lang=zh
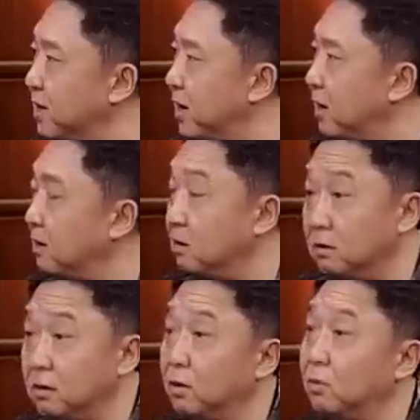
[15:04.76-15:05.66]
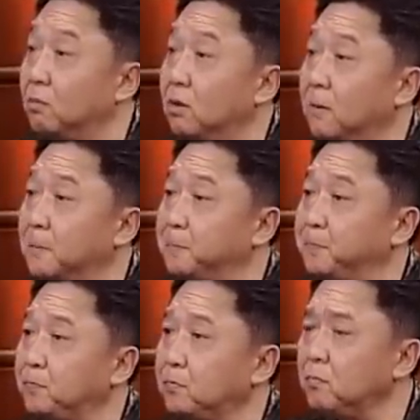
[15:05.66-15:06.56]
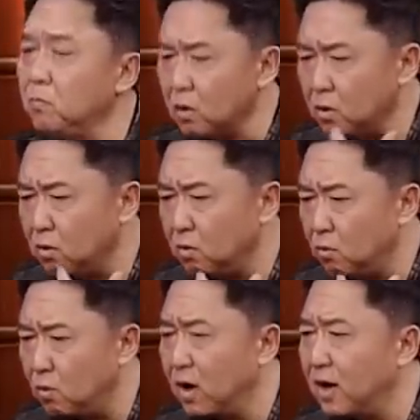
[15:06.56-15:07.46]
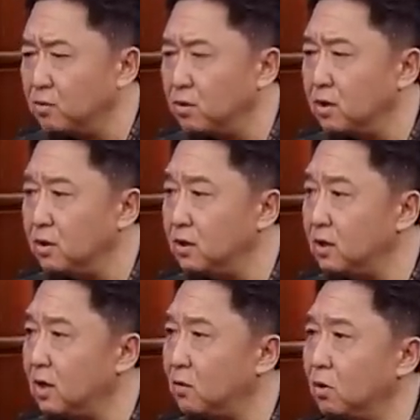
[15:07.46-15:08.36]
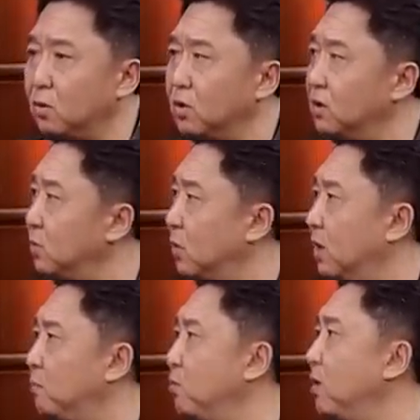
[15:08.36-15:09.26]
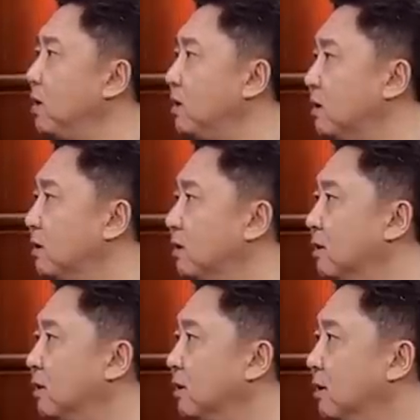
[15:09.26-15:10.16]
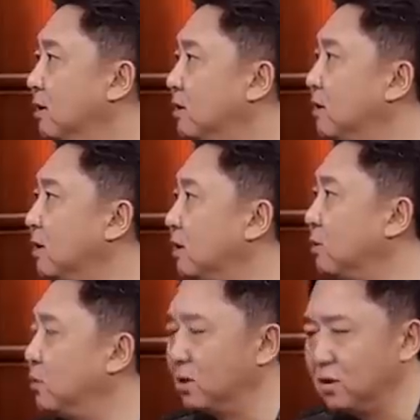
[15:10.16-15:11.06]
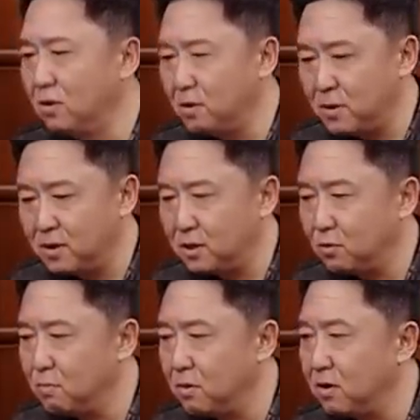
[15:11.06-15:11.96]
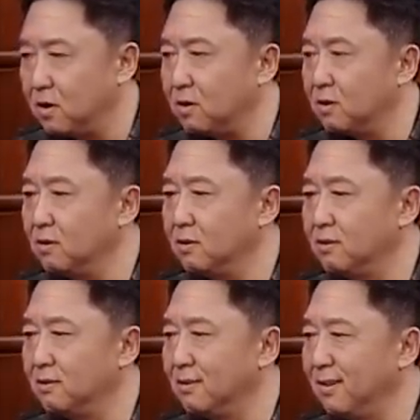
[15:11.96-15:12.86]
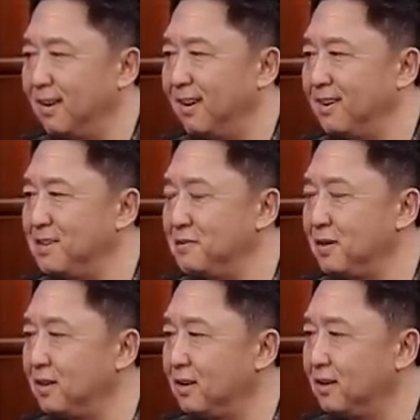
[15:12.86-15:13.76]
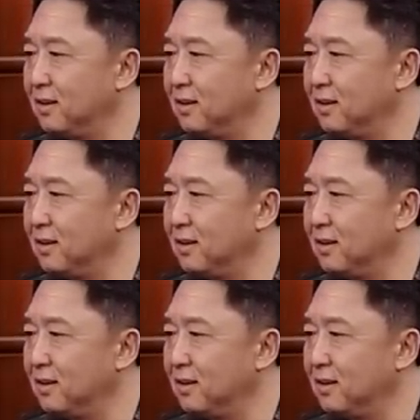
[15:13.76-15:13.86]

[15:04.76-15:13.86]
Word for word: 业，可能体会不到。我感觉，你先让我逗哏去，我还不愿意。嘿嘿，真的，我特别喜欢捧哏啊，因为